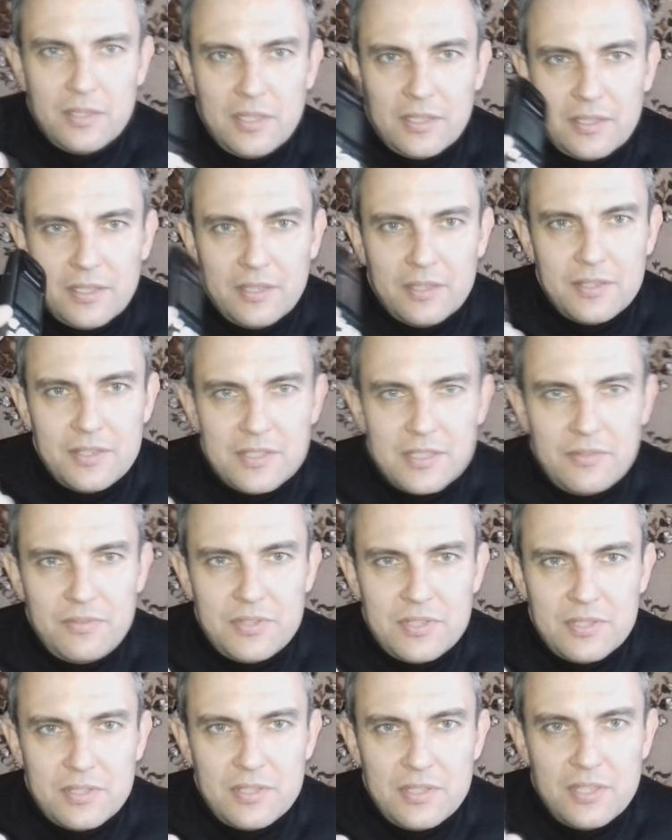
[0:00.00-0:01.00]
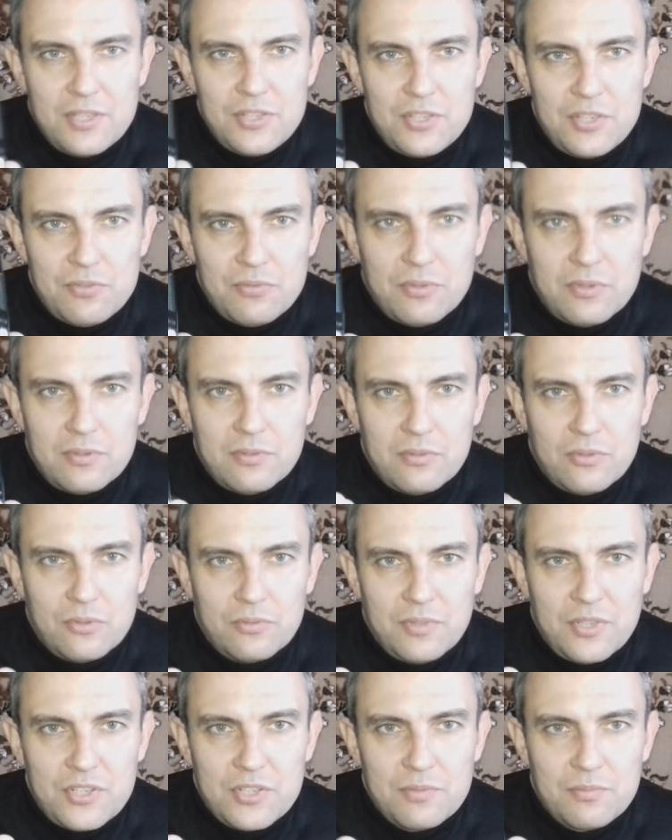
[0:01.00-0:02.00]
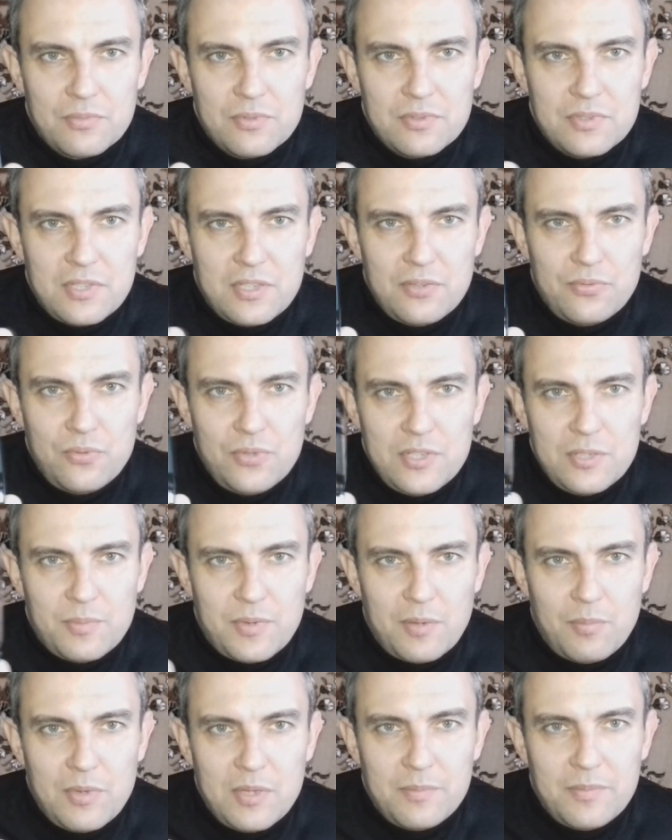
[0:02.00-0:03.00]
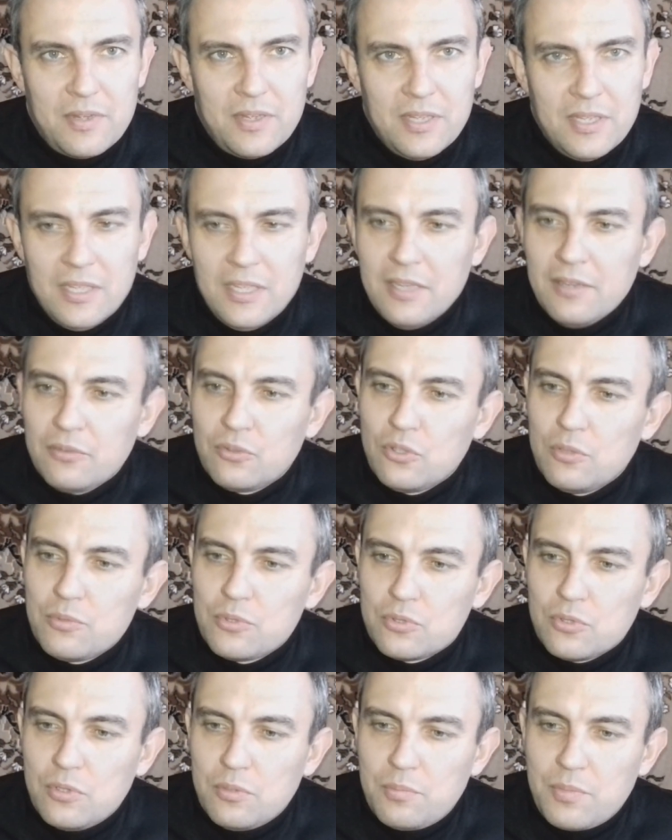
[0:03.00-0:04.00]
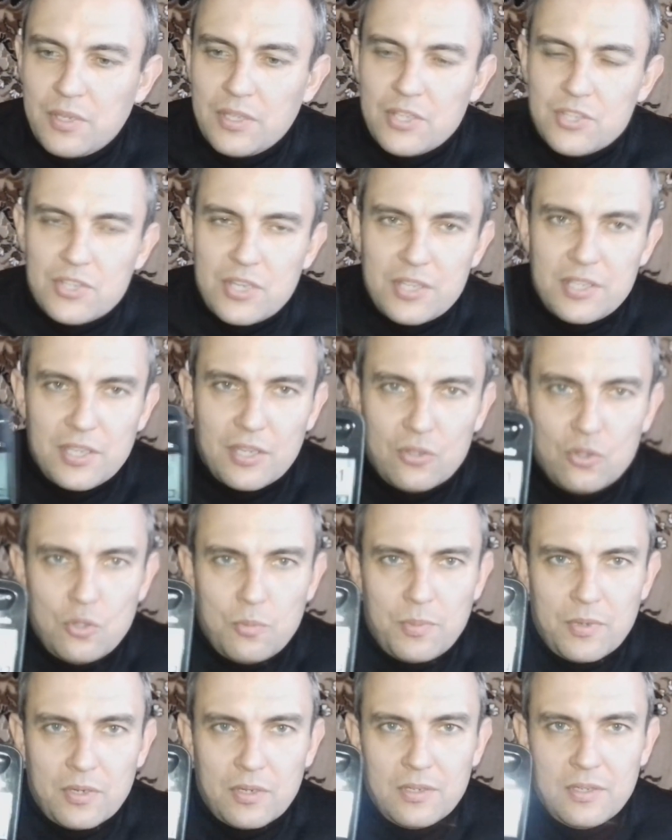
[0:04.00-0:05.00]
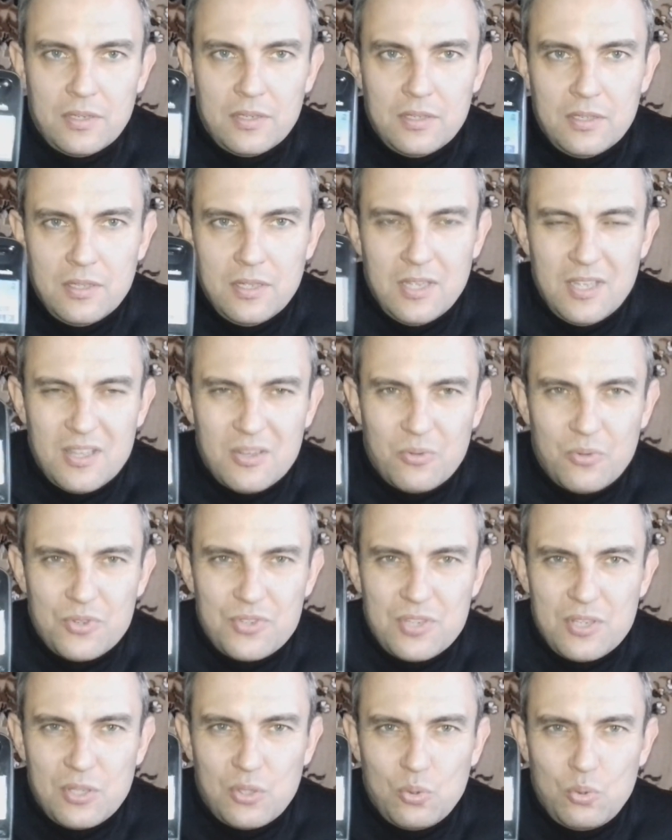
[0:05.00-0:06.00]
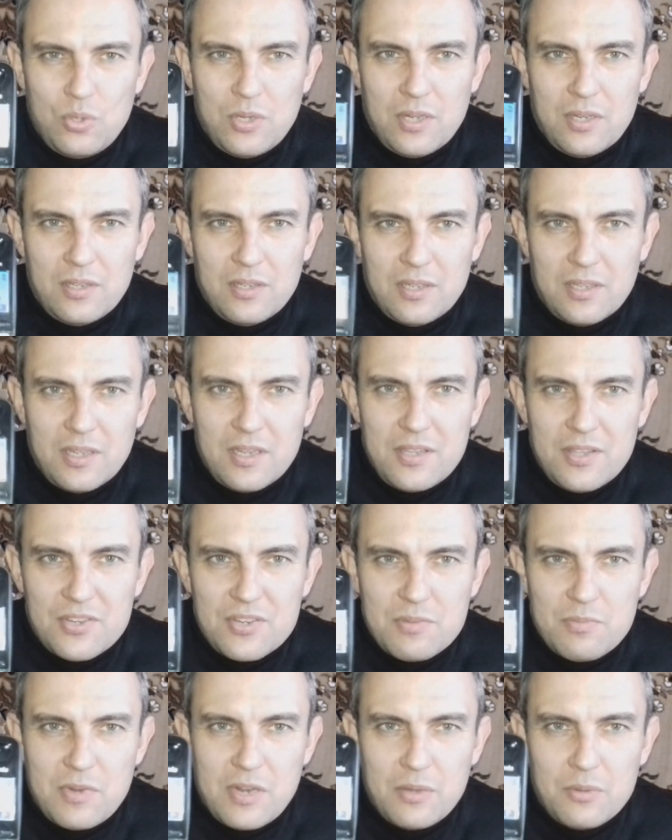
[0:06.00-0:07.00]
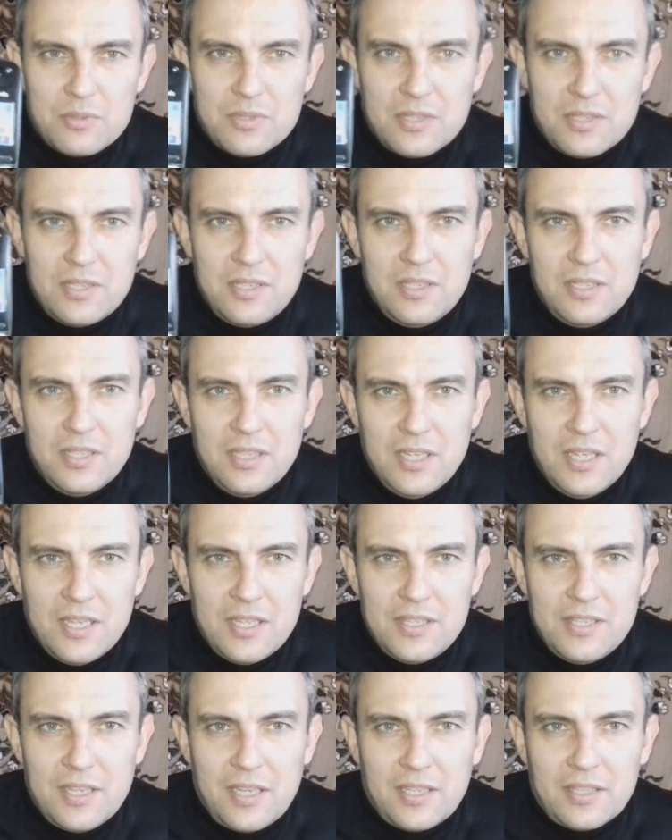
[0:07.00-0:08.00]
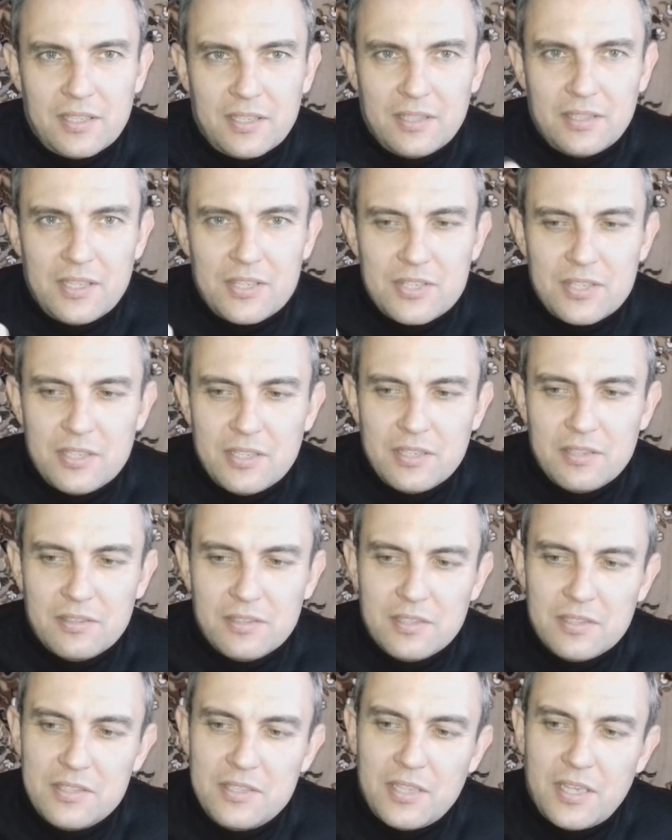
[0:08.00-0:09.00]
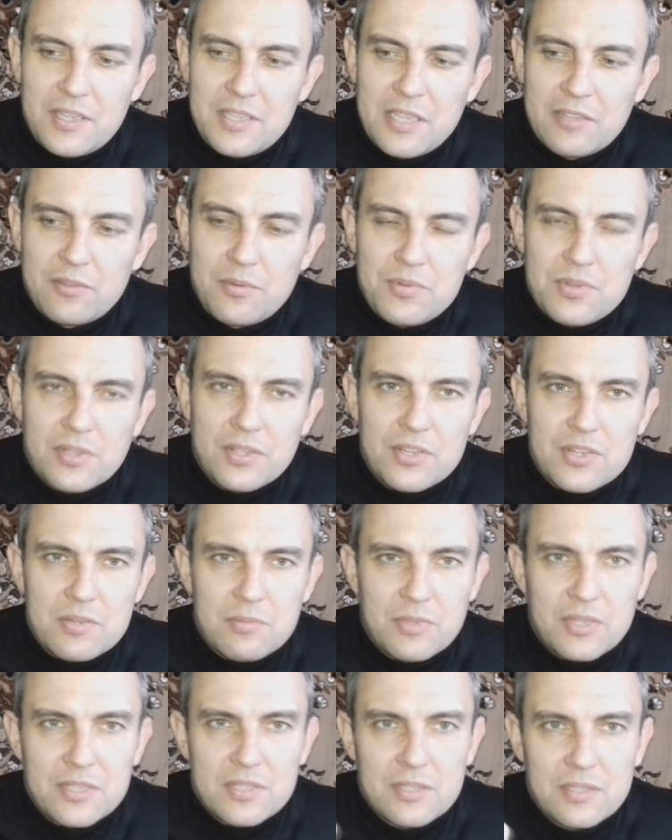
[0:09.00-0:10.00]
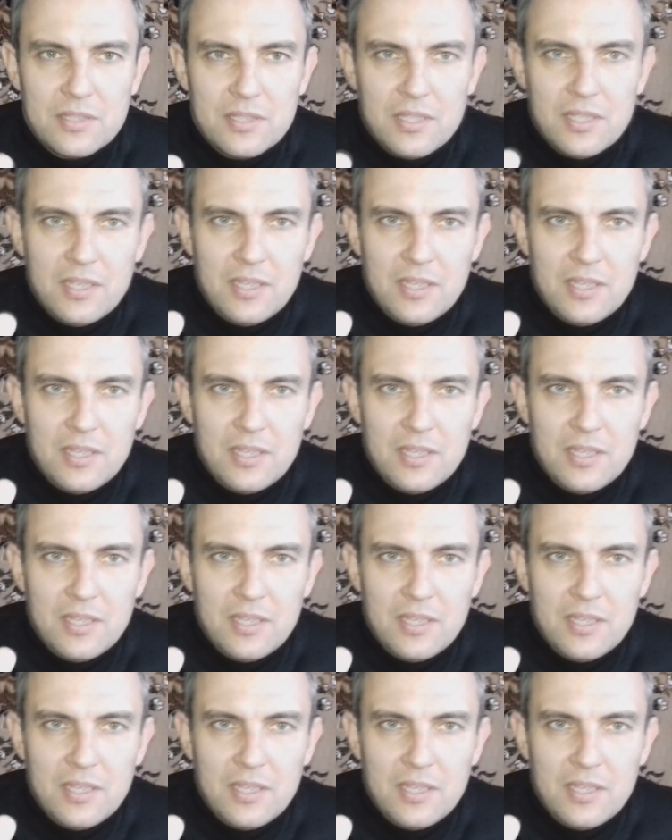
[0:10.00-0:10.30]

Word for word: Это не зависит ни от чего. Вот в нашем телефоне проблема в том, что при нажатии кнопок очень туго они нажимаются и некоторые даже не хотят вообще нажиматься.